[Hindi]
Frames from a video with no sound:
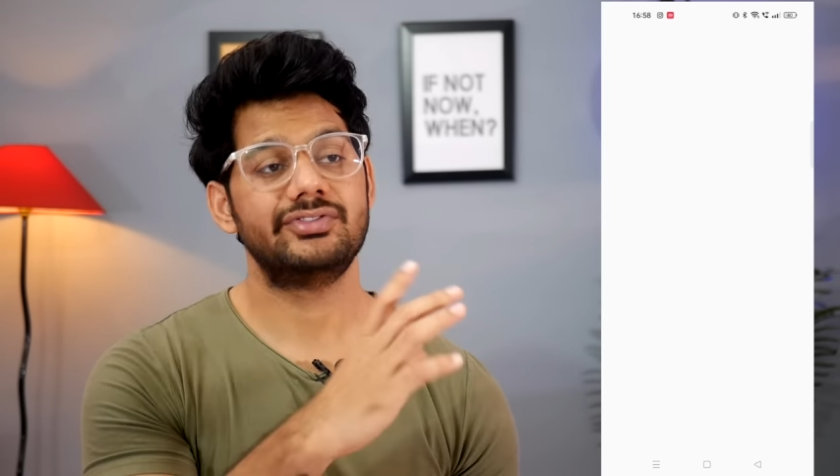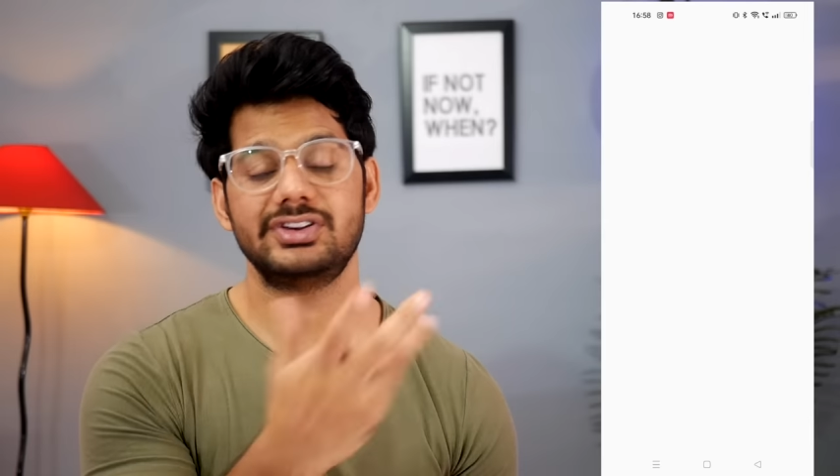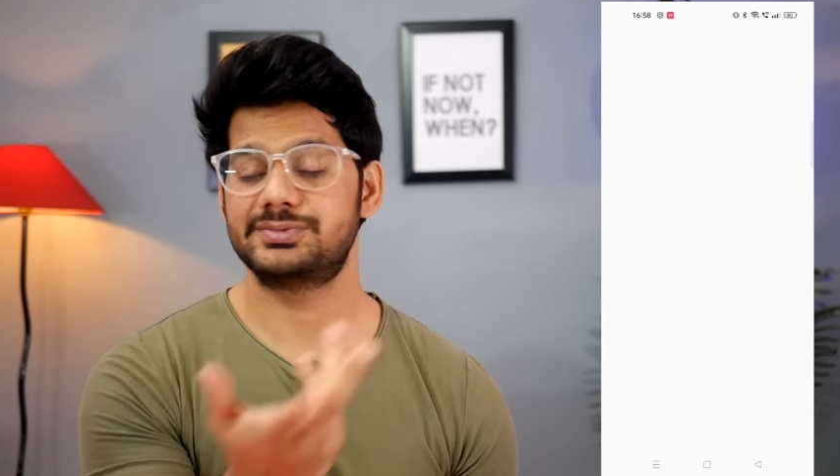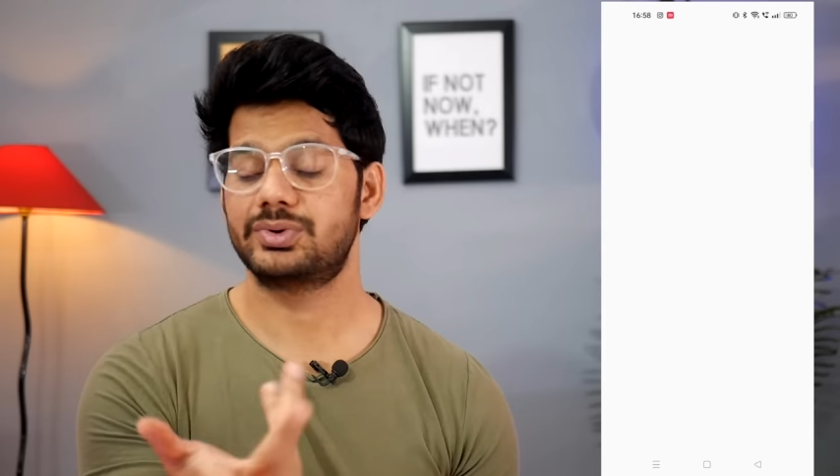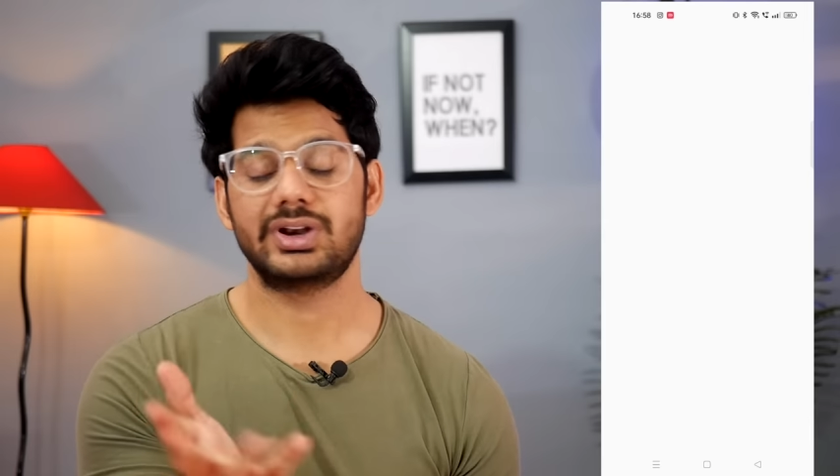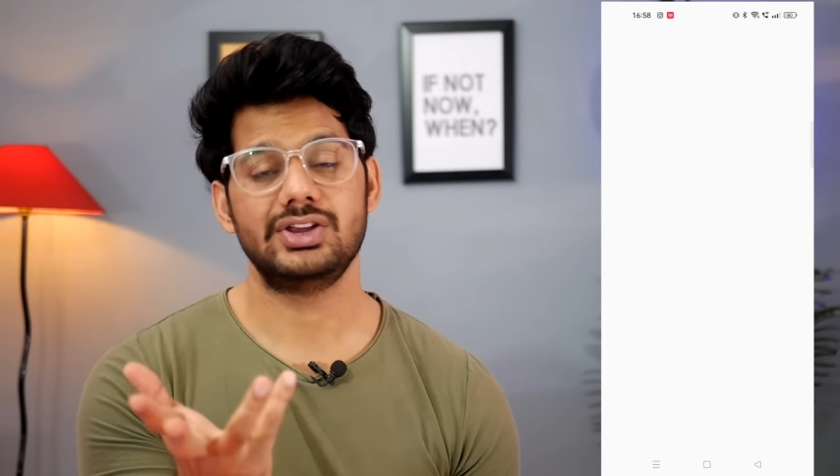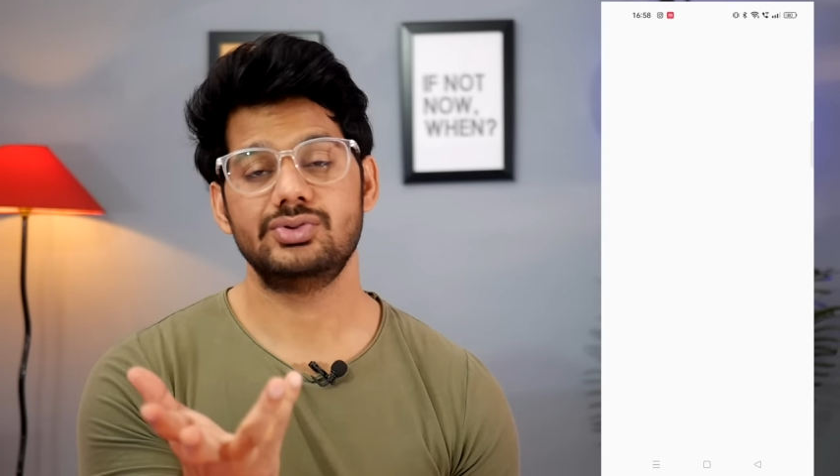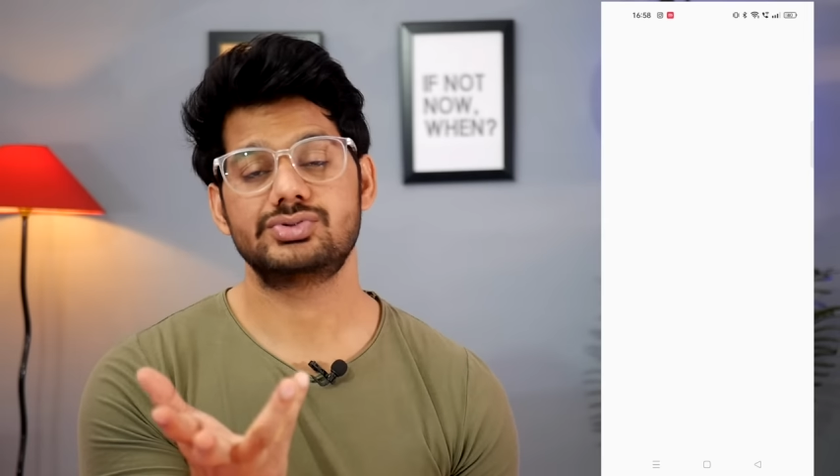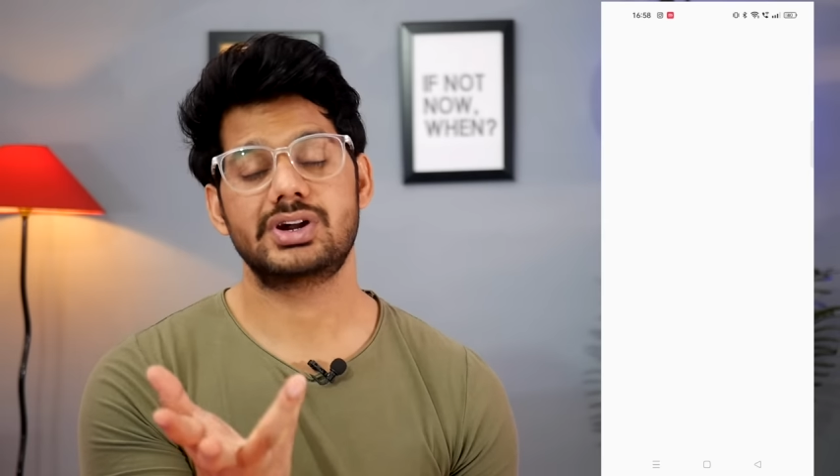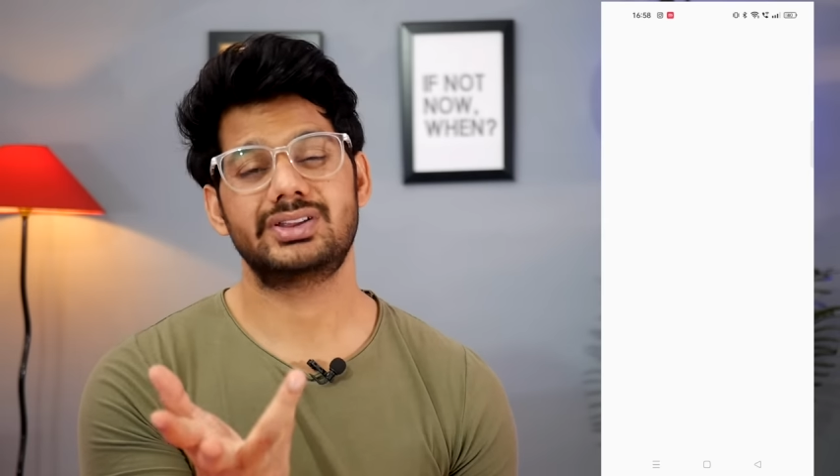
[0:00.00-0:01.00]
फेसबुक नहीं
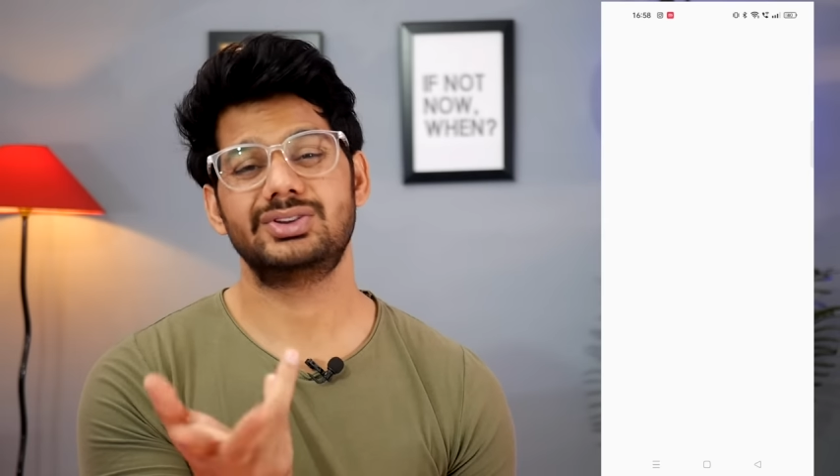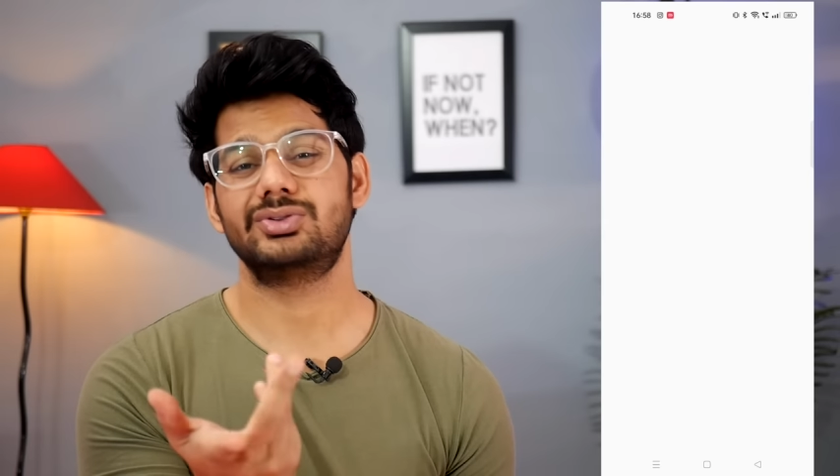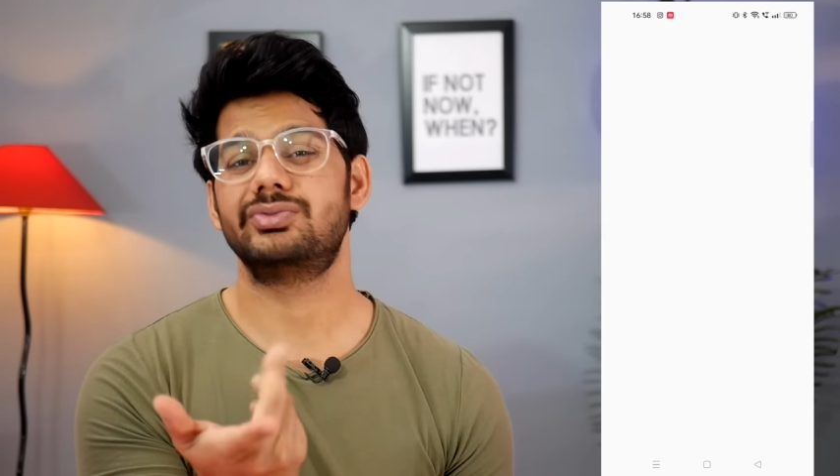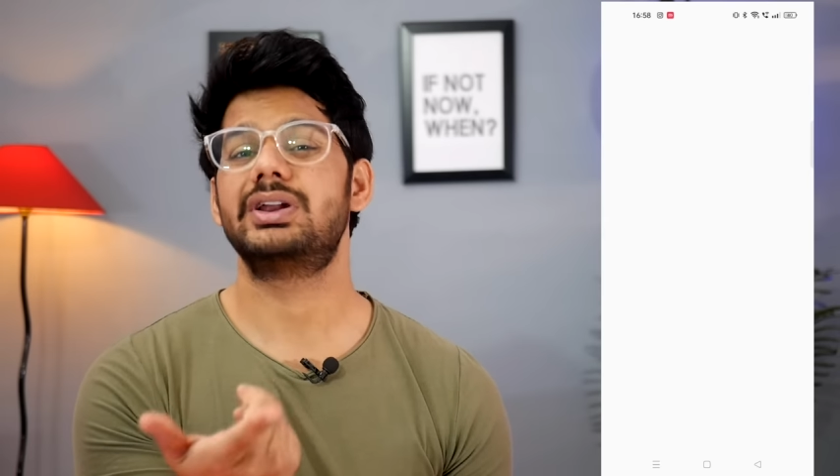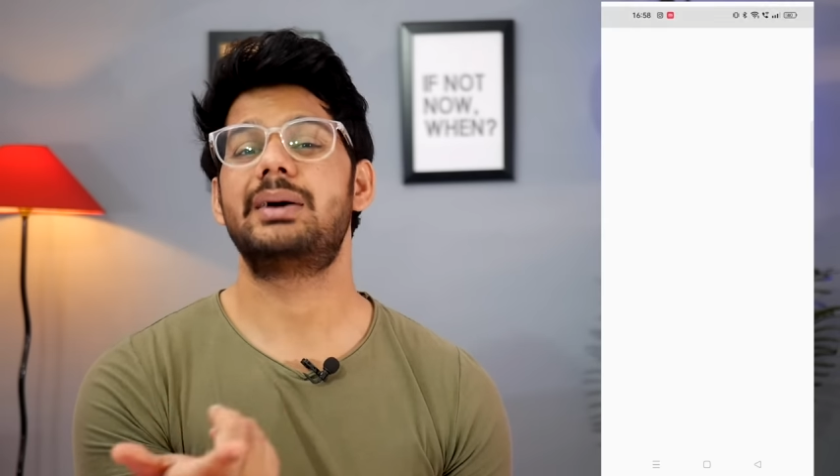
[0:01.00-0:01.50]
यूज़ करते तो फिर